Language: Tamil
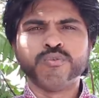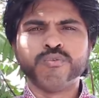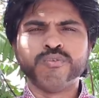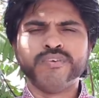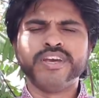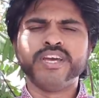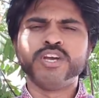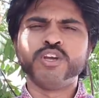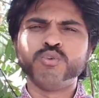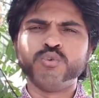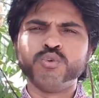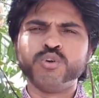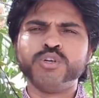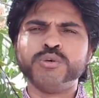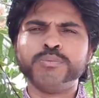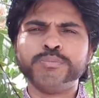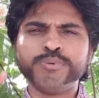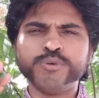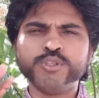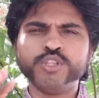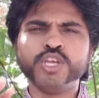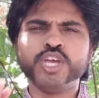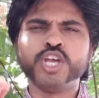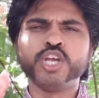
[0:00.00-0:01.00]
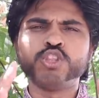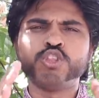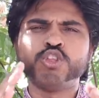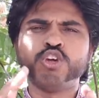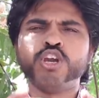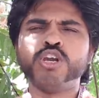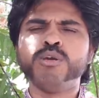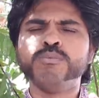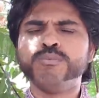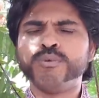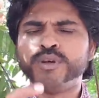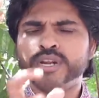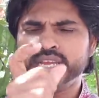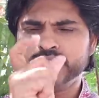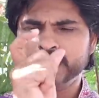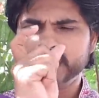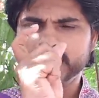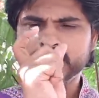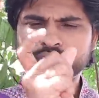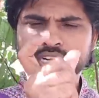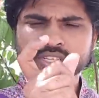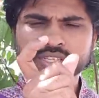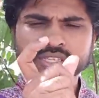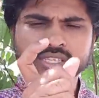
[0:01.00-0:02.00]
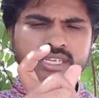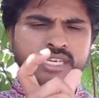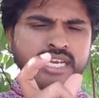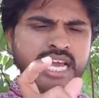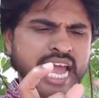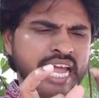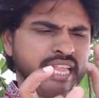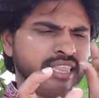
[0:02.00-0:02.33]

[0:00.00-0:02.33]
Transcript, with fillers: வேறு ஒரு புதிய தொழில்முறையை எடுத்து